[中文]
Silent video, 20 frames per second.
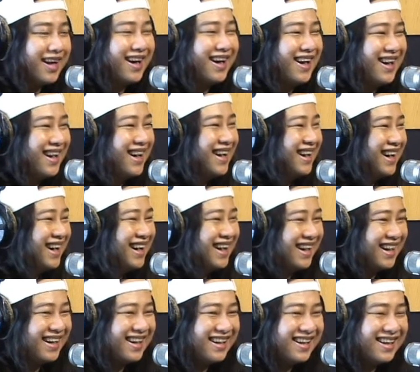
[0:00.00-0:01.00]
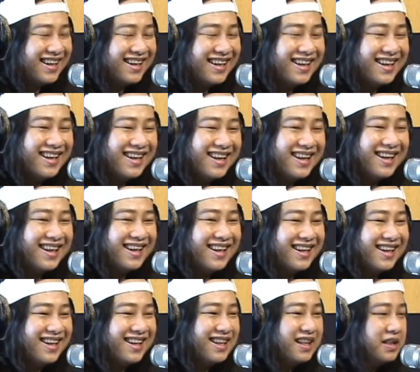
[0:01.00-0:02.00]
或者是爸爸帮你刷弦
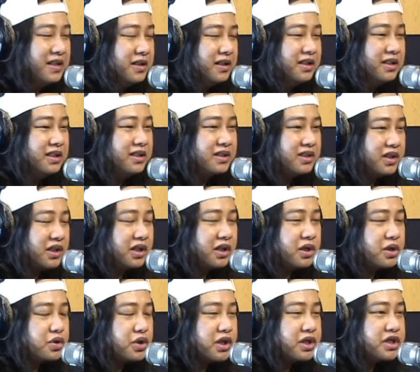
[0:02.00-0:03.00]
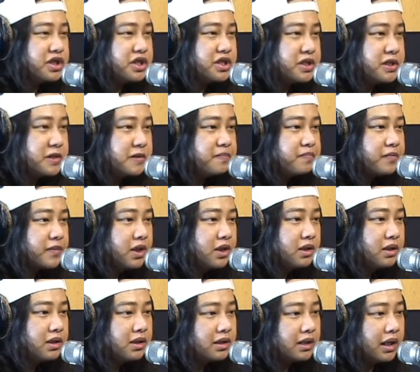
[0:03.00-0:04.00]
伴奏？对对，所以其实。
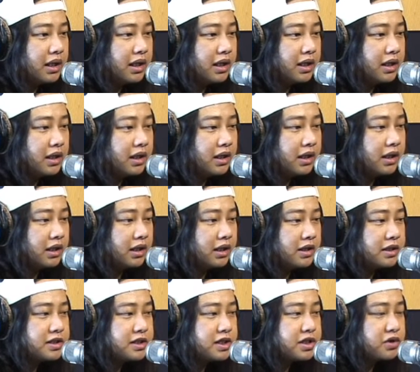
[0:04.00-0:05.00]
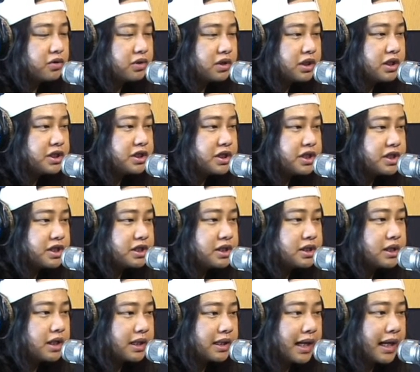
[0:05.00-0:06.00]
呃，这首歌其实
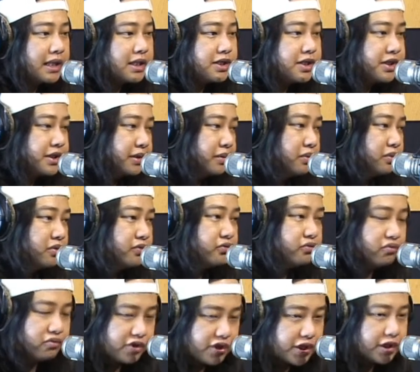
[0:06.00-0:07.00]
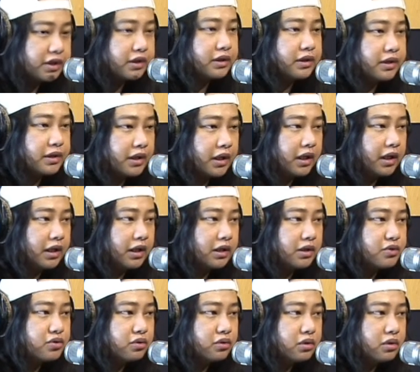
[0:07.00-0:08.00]
是在感谢我父亲，呃，
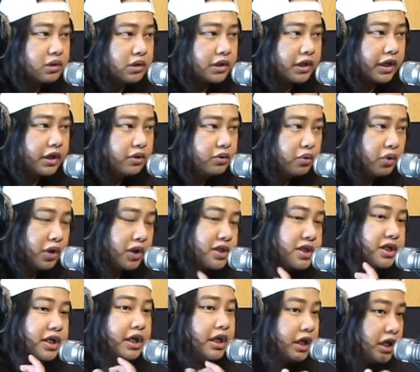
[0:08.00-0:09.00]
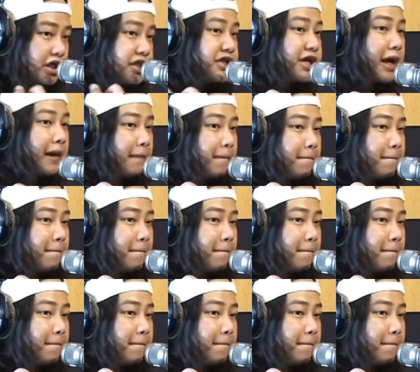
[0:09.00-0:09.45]
所给予我的这些影响，